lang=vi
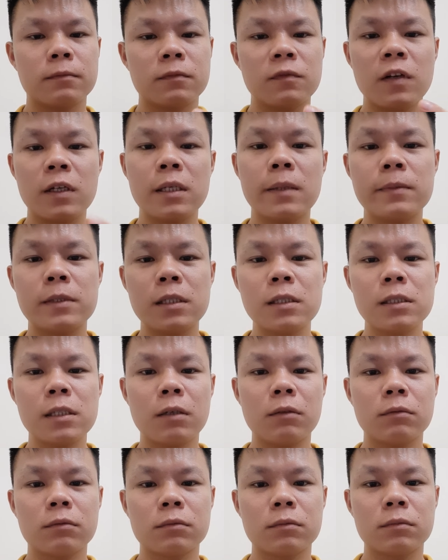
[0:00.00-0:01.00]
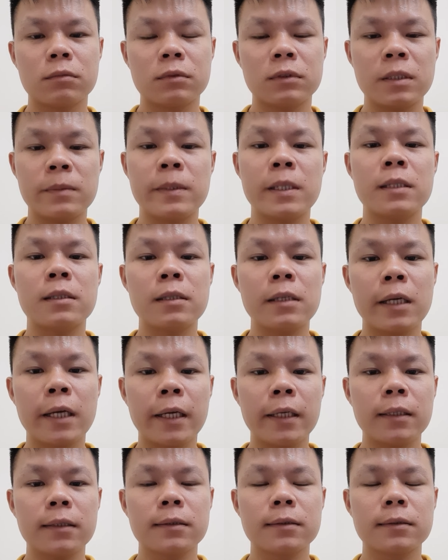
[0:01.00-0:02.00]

vừa nhậm chức xong nhiệm kỳ thứ hai